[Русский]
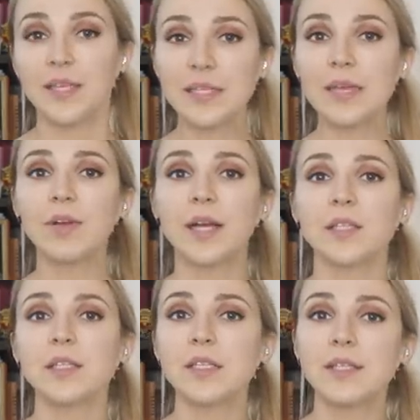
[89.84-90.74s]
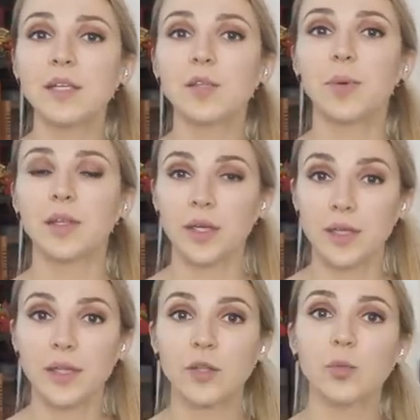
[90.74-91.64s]
Если вы хотите сделать
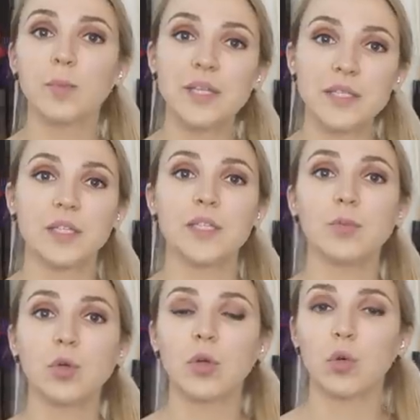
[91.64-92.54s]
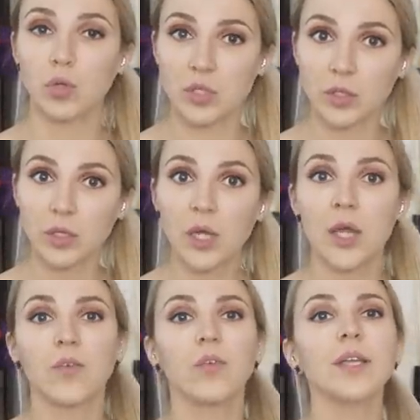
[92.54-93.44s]
портрет на том месте, где много родинок,
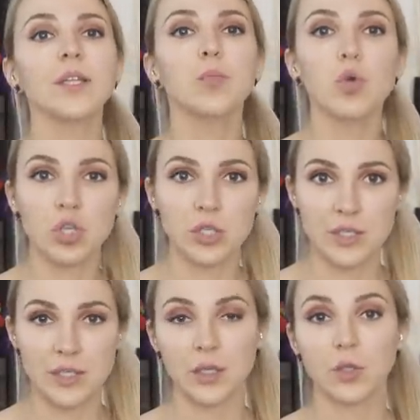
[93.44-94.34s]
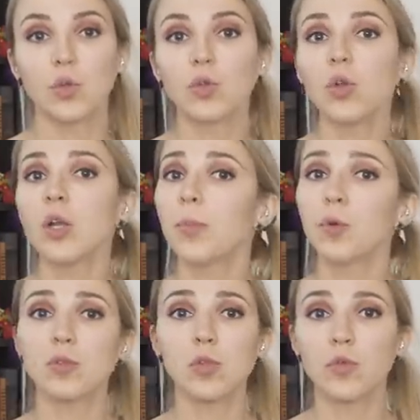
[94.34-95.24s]
вы это можете сделать, но только
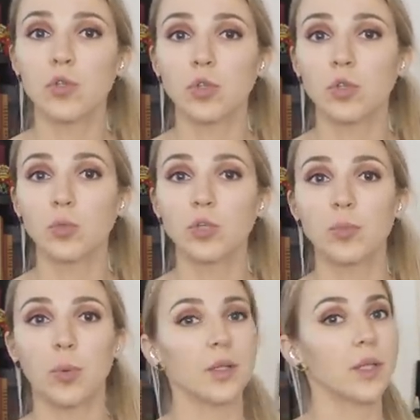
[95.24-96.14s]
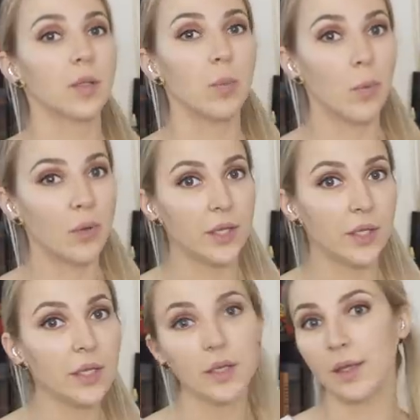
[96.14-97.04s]
при условии, что это будет портрет Бабы
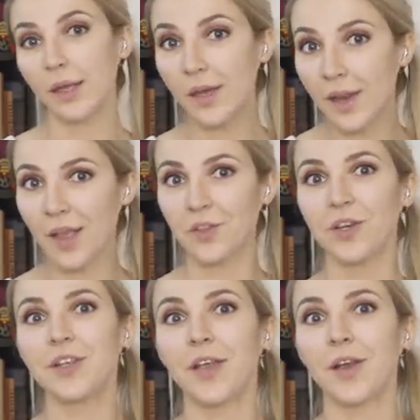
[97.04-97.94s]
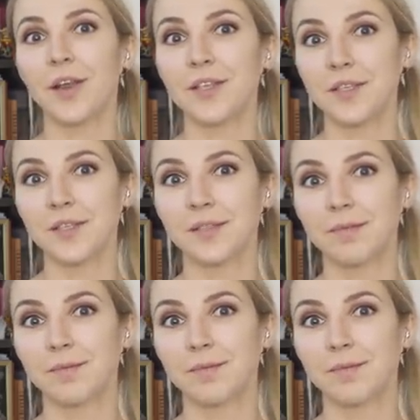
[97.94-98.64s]
Яги или Энрике Иглесиас.